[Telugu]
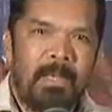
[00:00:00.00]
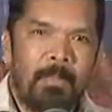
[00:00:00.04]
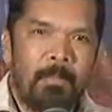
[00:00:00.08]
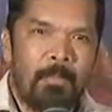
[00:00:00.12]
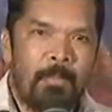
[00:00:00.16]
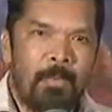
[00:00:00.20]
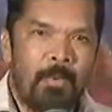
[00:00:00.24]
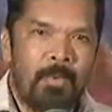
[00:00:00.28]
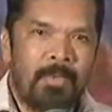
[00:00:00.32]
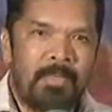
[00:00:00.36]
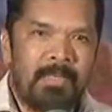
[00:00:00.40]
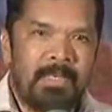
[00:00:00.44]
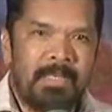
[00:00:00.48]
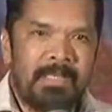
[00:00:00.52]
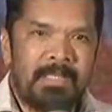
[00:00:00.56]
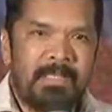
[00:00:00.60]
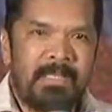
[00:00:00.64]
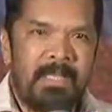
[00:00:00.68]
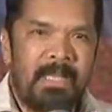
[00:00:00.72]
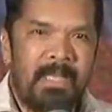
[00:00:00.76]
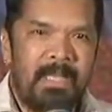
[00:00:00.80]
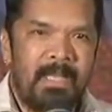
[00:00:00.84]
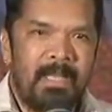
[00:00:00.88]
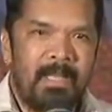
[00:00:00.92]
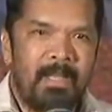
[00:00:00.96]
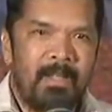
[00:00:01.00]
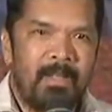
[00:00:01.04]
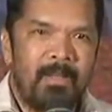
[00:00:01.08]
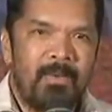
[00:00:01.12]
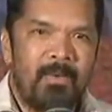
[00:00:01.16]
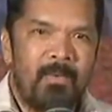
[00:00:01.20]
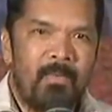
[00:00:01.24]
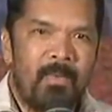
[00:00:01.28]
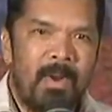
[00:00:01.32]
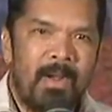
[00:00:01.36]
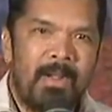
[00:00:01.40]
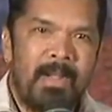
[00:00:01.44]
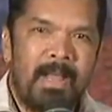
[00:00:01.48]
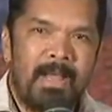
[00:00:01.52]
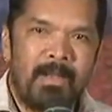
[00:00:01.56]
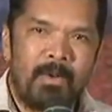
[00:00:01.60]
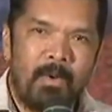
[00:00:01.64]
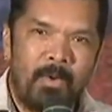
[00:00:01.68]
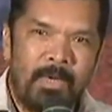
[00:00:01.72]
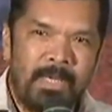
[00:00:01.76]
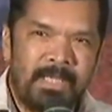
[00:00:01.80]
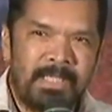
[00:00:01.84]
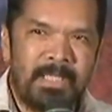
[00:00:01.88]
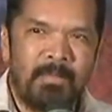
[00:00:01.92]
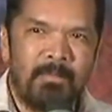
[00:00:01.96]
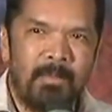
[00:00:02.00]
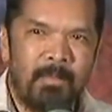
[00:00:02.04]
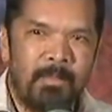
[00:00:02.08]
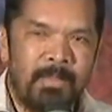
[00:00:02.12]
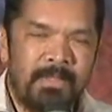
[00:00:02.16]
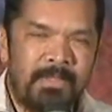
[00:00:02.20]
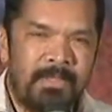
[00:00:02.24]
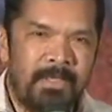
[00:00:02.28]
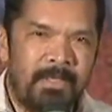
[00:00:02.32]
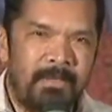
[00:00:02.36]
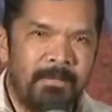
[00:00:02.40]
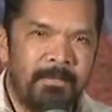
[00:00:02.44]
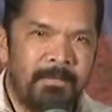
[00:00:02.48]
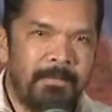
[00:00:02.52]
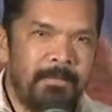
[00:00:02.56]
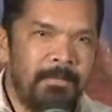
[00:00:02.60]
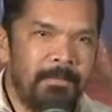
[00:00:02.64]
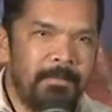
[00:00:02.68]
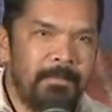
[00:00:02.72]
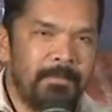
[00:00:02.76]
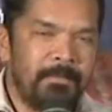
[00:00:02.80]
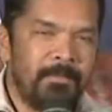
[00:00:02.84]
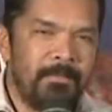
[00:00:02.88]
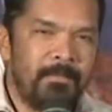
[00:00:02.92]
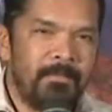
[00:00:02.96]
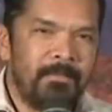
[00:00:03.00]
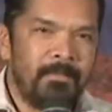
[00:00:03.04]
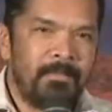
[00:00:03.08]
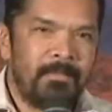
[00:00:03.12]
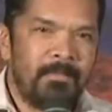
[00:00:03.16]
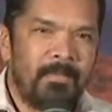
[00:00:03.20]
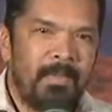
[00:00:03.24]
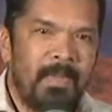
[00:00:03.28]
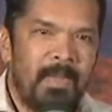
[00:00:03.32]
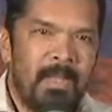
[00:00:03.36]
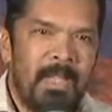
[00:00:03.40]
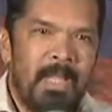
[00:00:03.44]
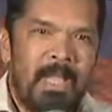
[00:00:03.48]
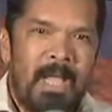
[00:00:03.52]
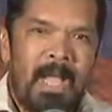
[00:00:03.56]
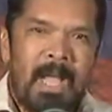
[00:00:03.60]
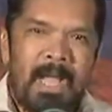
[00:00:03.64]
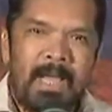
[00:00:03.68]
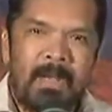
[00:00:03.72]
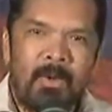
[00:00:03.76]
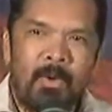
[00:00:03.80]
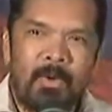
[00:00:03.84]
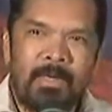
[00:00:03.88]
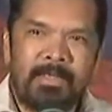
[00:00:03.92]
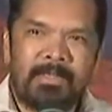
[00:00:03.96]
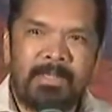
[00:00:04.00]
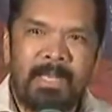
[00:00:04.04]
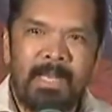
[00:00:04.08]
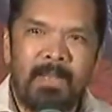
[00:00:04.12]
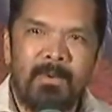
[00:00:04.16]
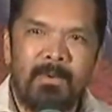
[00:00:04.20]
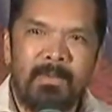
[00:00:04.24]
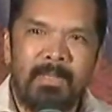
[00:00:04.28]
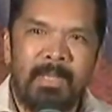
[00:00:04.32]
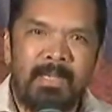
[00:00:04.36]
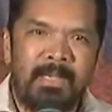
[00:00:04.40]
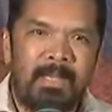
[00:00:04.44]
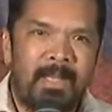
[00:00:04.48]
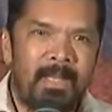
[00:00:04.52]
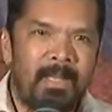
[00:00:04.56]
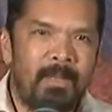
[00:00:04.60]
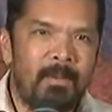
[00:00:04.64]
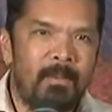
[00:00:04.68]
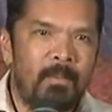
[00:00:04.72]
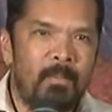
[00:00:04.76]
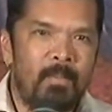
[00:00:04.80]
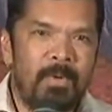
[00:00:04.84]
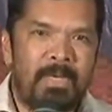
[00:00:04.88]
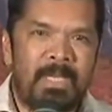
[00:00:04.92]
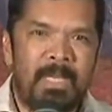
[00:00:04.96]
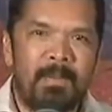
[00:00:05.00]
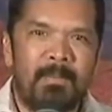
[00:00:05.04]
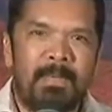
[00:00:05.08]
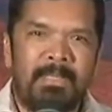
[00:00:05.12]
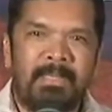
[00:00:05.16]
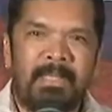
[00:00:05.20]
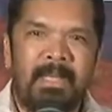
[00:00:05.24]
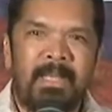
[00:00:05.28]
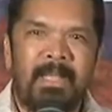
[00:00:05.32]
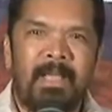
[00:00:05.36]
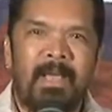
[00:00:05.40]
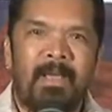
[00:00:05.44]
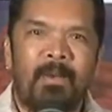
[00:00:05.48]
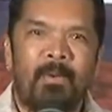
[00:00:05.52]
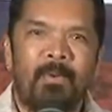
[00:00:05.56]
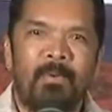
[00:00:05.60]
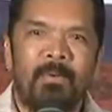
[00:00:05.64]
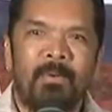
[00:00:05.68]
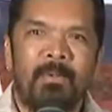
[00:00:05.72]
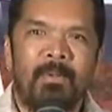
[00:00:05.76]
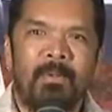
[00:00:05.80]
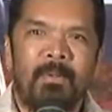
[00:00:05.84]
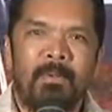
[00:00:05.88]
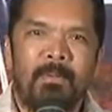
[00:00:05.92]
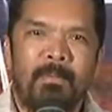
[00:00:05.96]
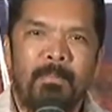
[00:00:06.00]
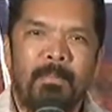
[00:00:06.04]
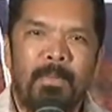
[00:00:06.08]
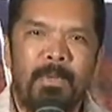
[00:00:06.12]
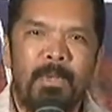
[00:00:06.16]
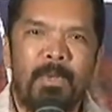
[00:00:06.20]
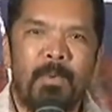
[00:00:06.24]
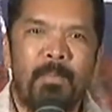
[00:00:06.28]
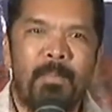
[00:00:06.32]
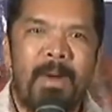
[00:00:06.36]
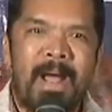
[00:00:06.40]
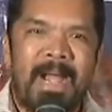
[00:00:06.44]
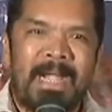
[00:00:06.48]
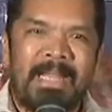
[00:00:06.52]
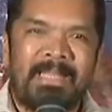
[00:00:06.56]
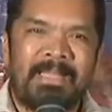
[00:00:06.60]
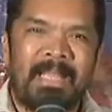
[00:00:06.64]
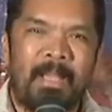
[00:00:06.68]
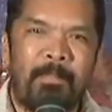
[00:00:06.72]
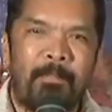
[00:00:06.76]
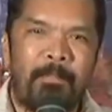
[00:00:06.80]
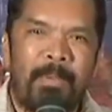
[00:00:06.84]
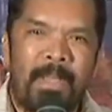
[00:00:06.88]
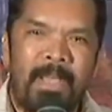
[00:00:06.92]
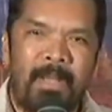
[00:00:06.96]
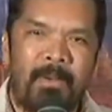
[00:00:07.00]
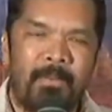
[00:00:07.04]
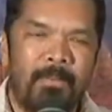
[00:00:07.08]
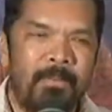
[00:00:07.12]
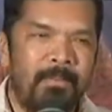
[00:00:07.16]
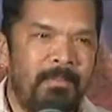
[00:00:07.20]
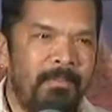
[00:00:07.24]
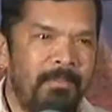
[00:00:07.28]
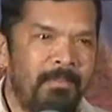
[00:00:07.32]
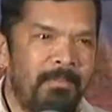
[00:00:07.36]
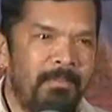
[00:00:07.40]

రిపోర్ట్ చేస్తే వాడు నాకు నోటీసులు పంపించారు ఆ నోటీసులు ఏముందంటే ముఖ్యమంత్రి గారు మీరు మాట తప్పారు